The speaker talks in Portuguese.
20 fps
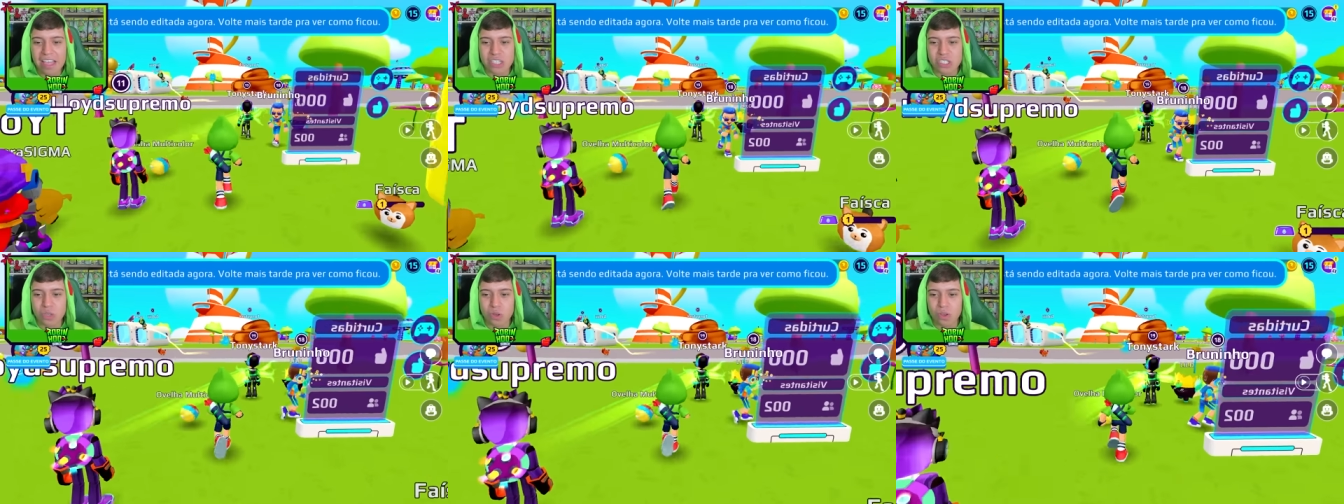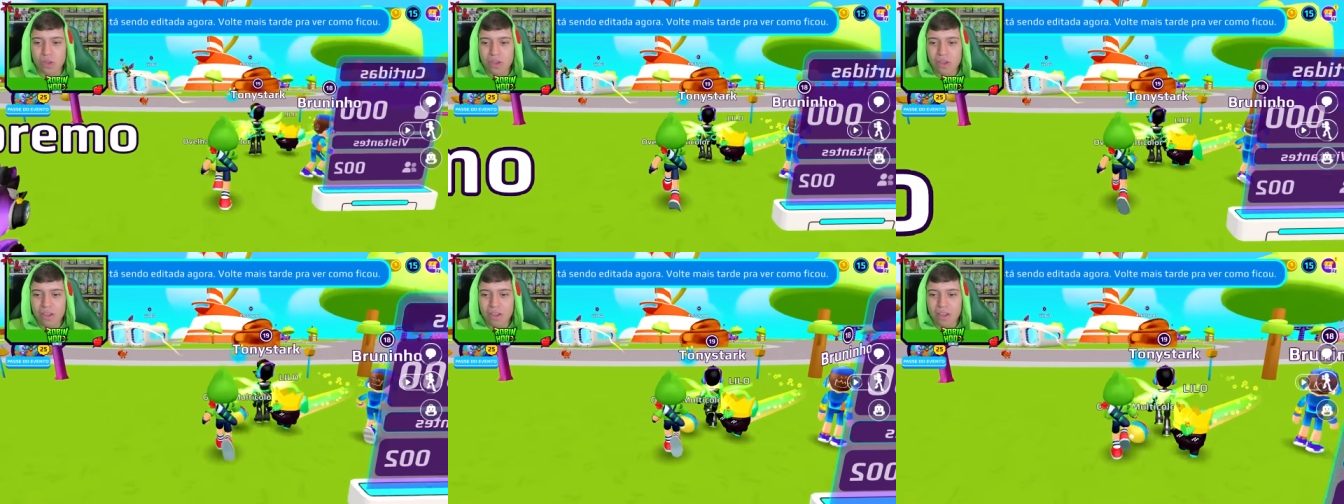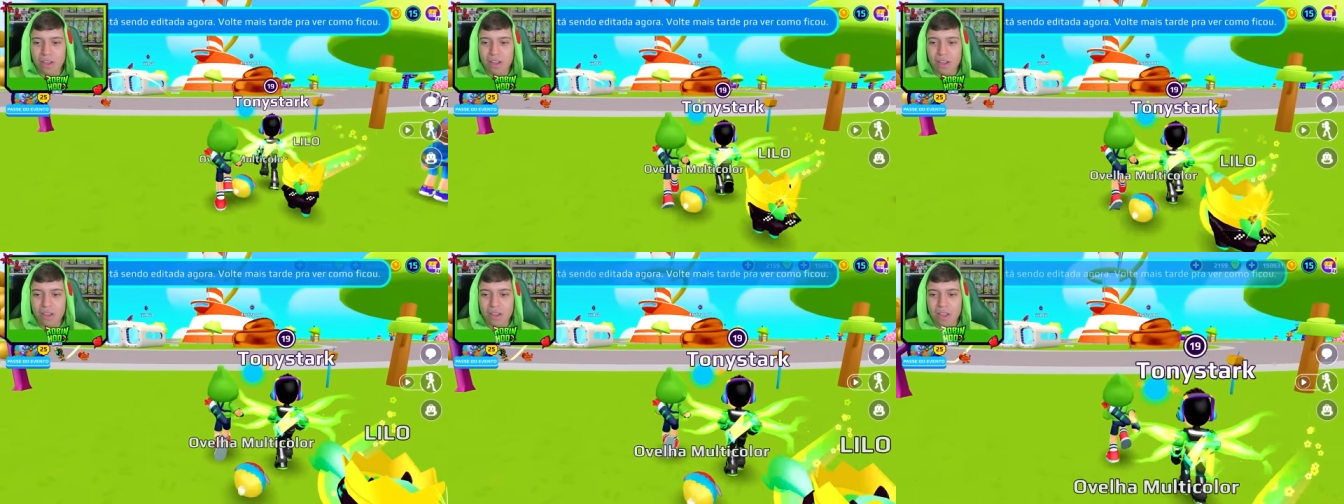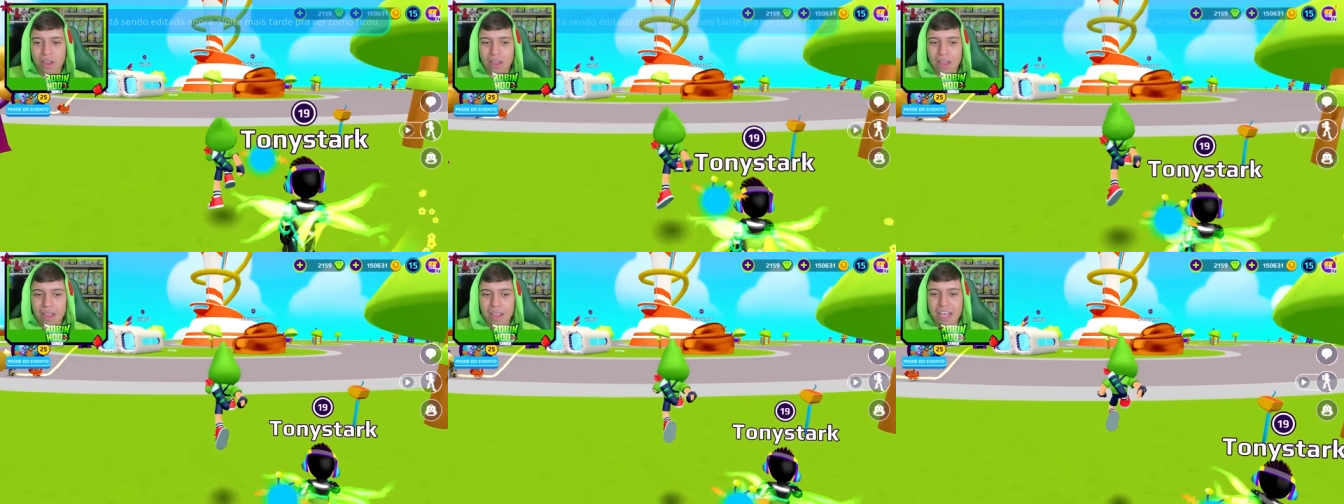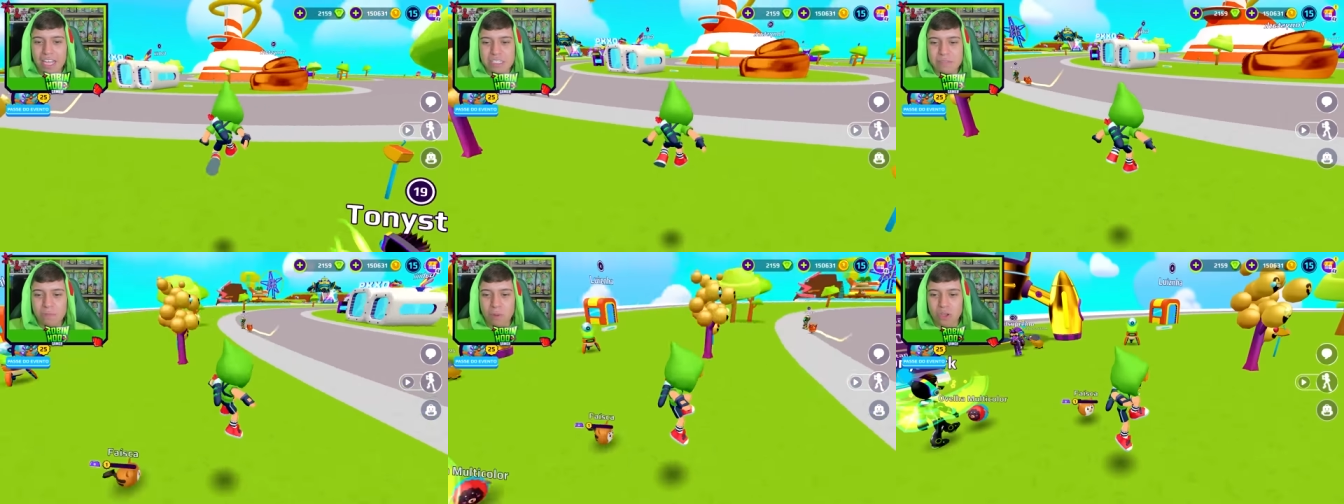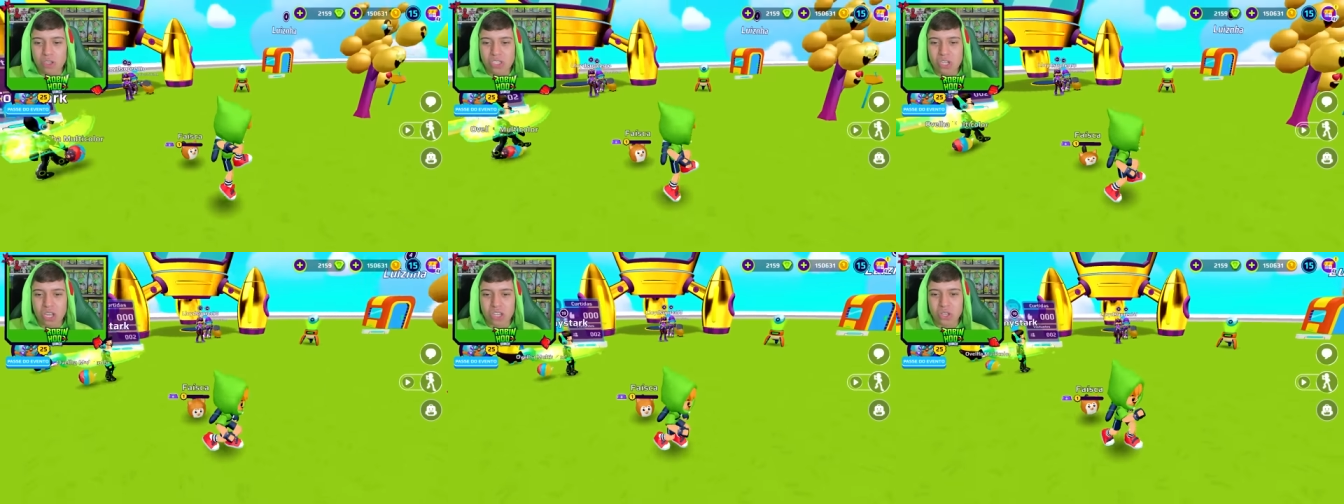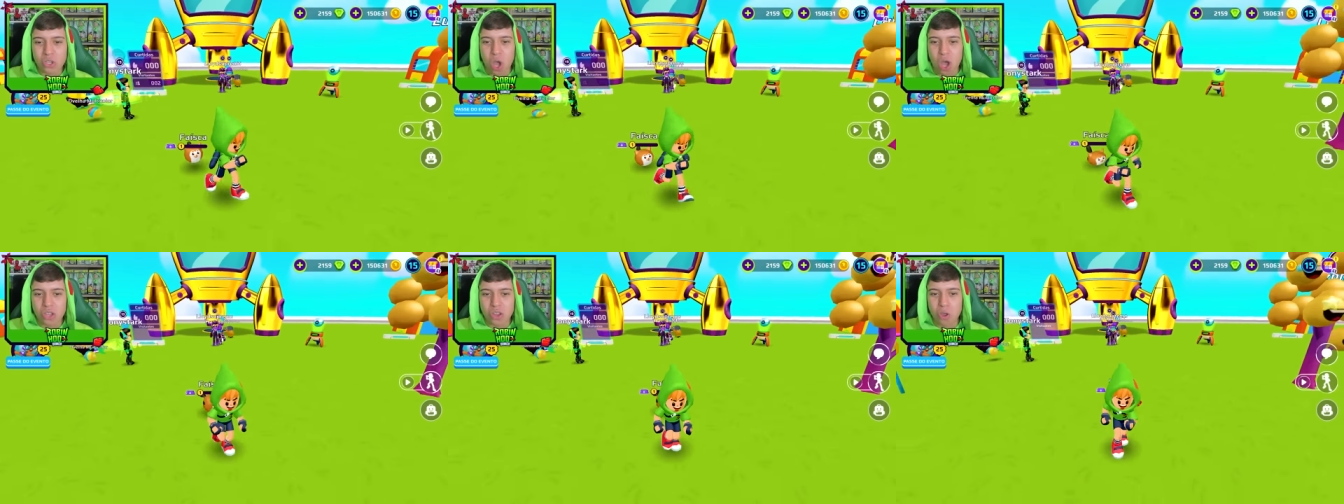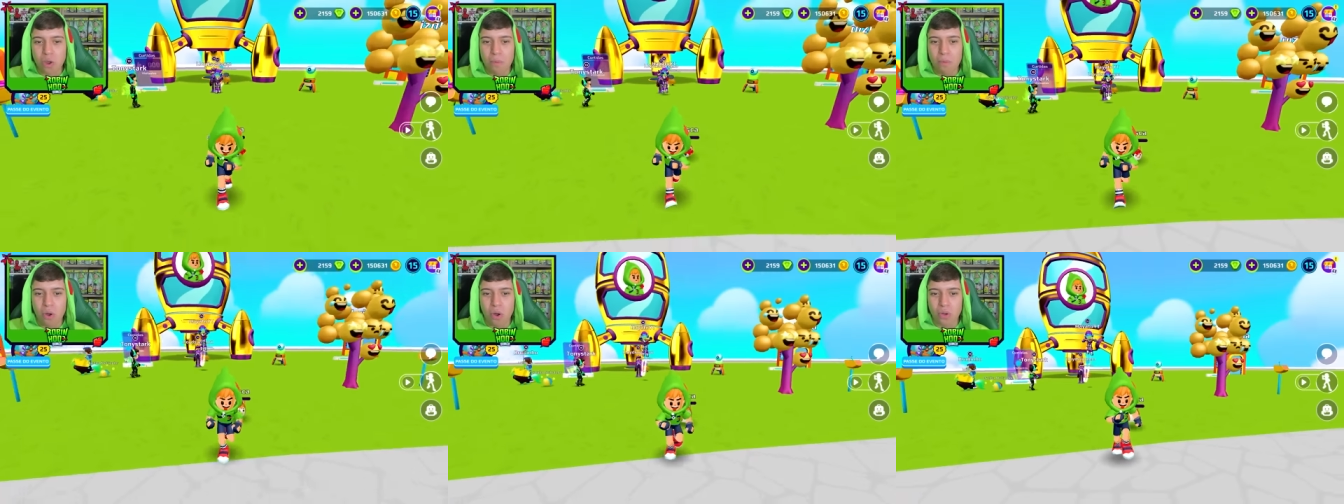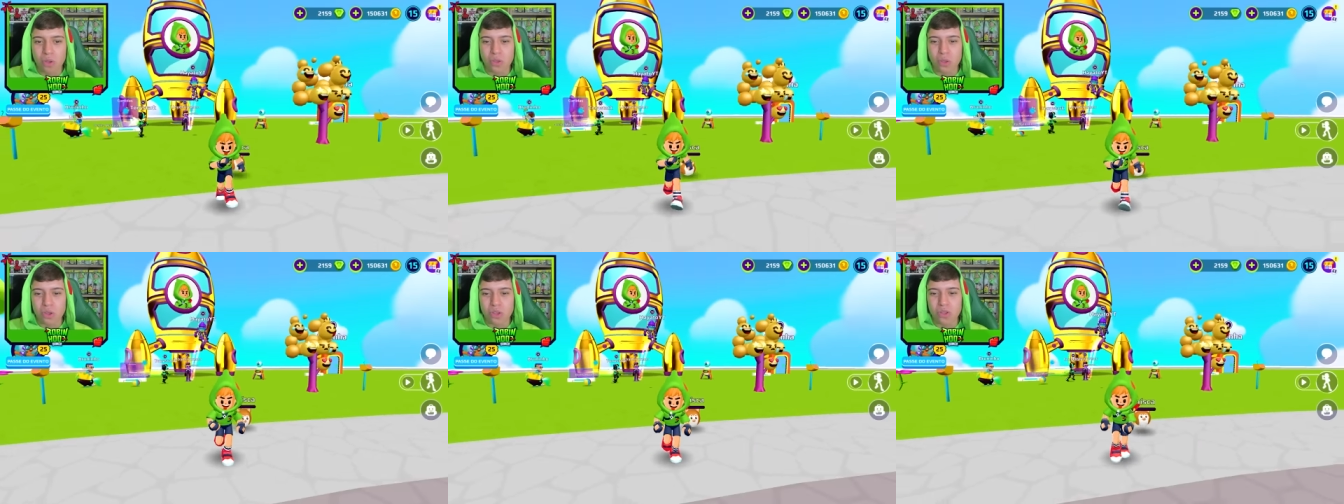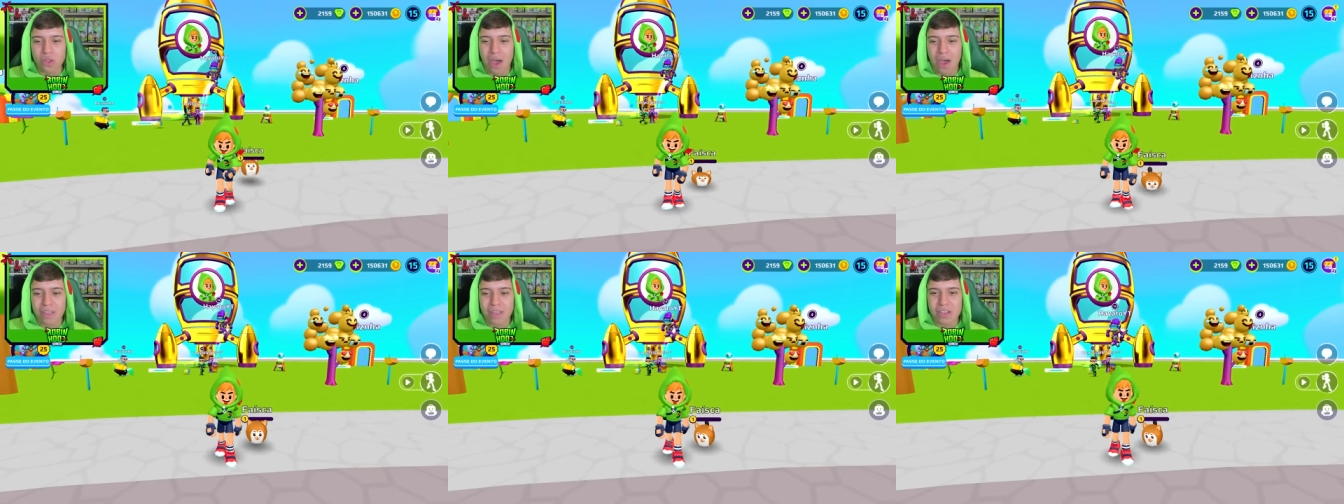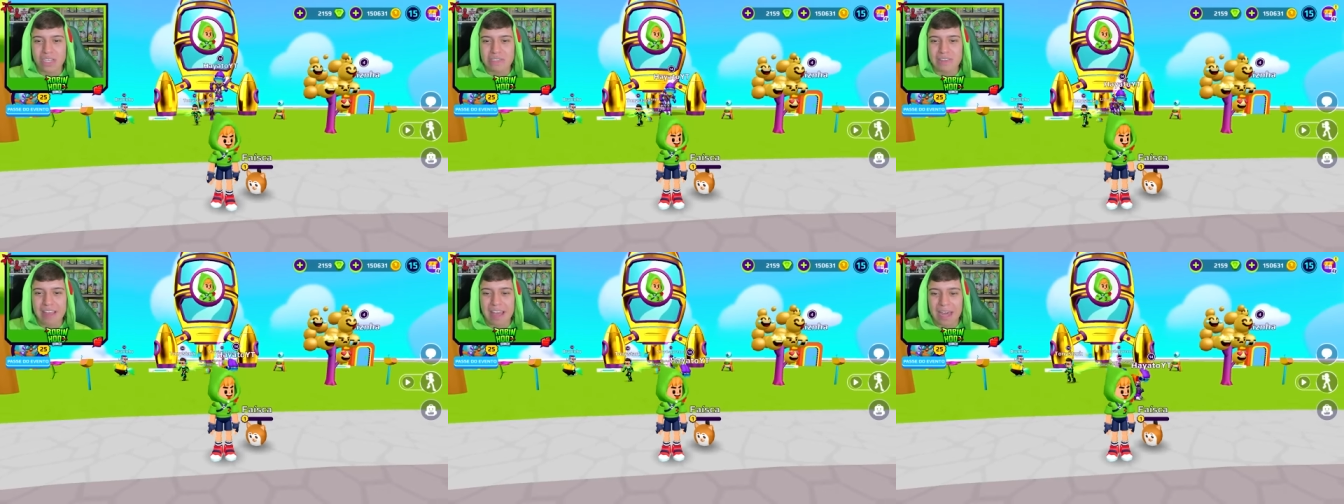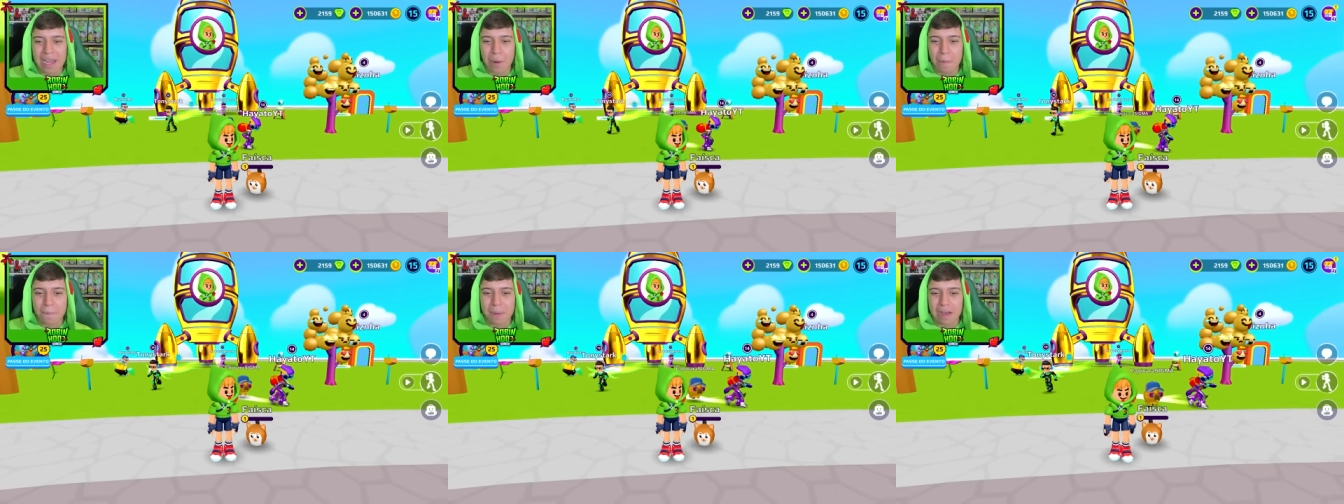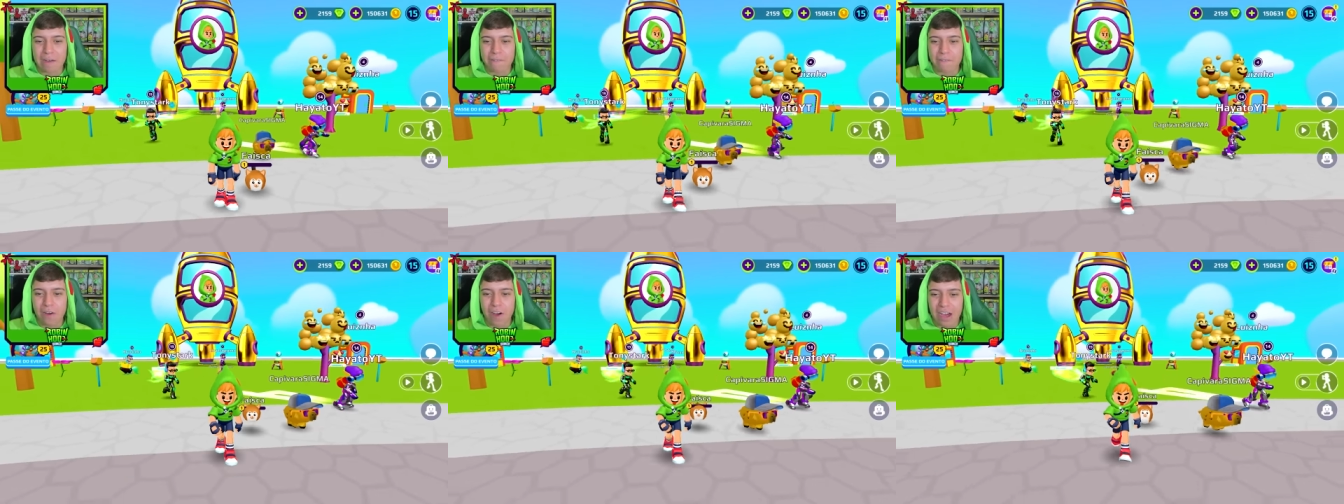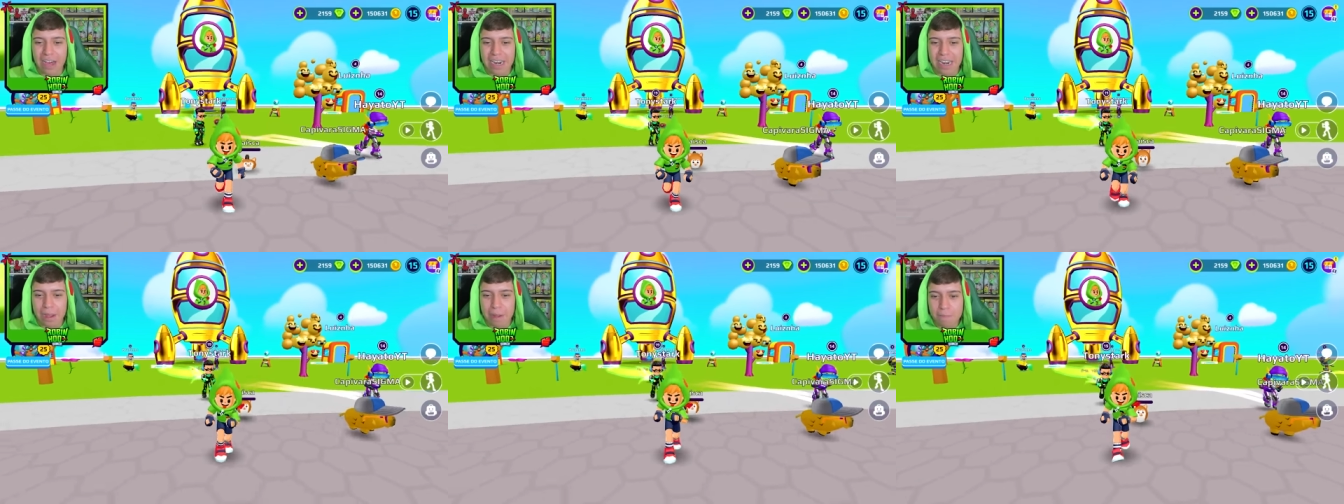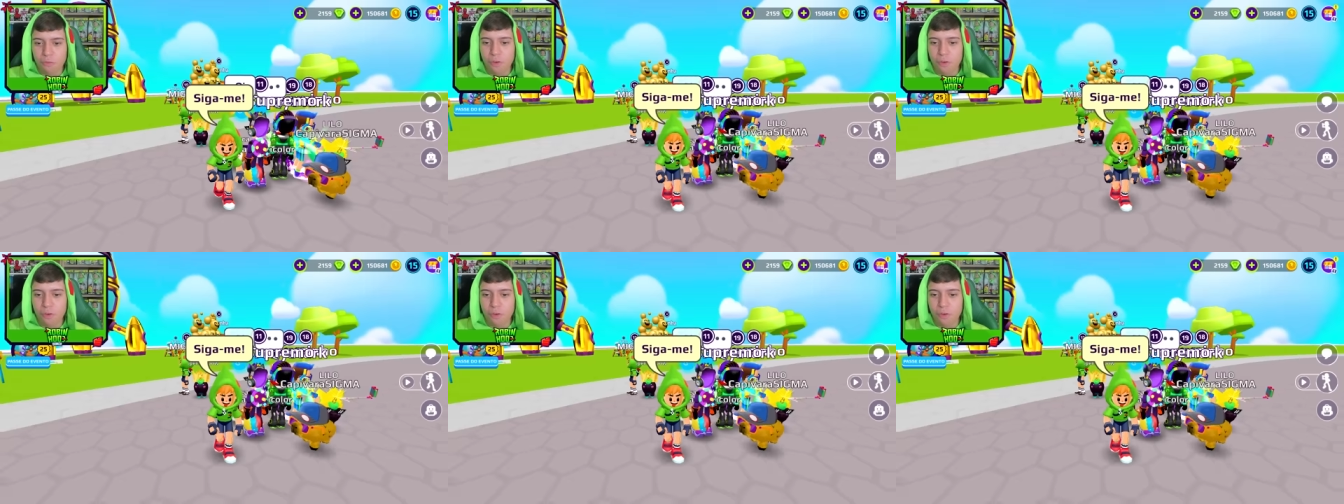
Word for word: isso? expulsou todo mundo, todos vieram para fora.